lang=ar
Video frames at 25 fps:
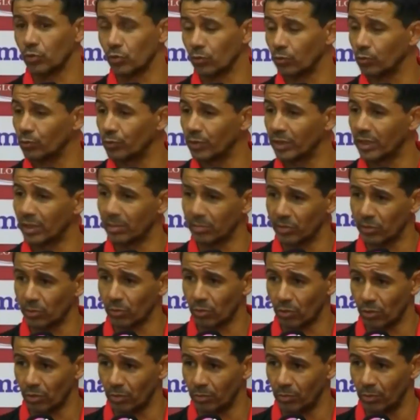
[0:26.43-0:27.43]
qui étaient là aujourd'hui,
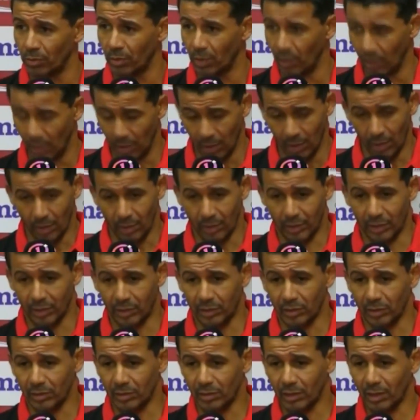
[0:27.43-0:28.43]
qui aiment ce club,
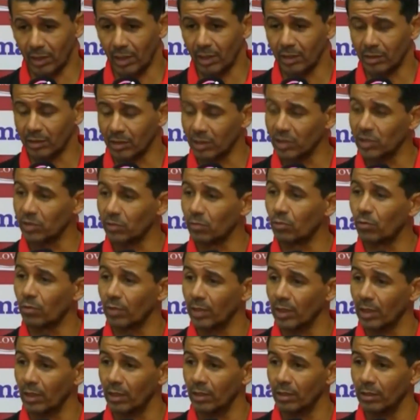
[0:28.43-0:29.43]
qui étaient très
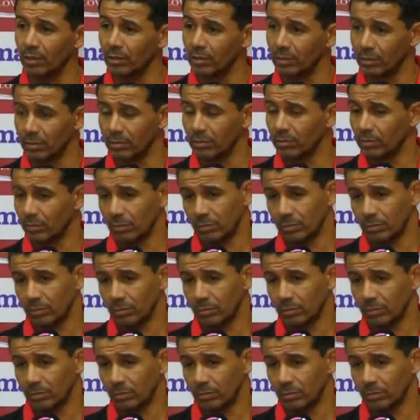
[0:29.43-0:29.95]
très en colère,